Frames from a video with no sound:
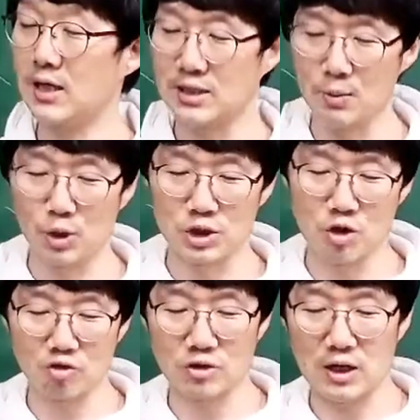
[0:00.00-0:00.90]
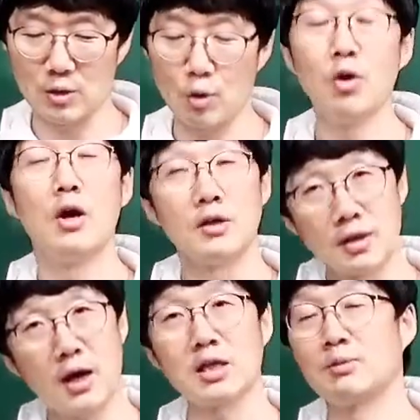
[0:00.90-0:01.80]
제목을 지었구나라고
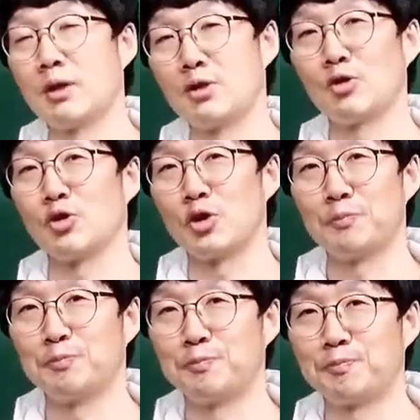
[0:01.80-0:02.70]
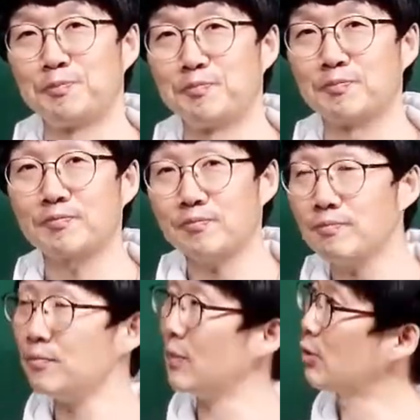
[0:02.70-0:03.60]
생각하시면 되는 거죠.
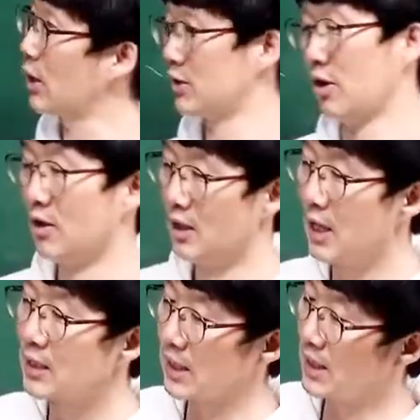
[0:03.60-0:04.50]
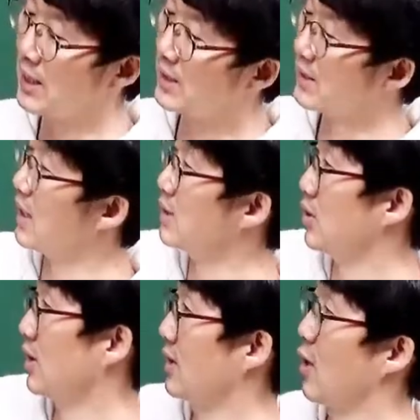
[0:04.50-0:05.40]
됐죠? 자,
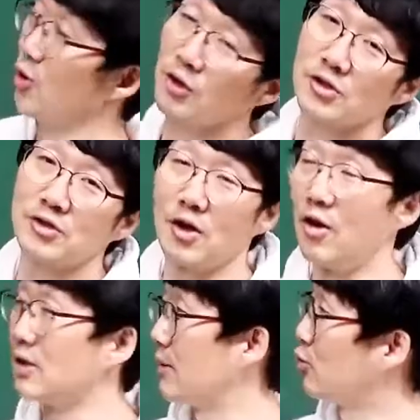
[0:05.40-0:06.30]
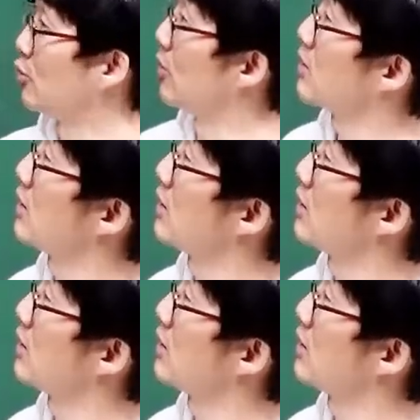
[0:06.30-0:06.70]
1차적인 내용이었어요. 다음 두 번째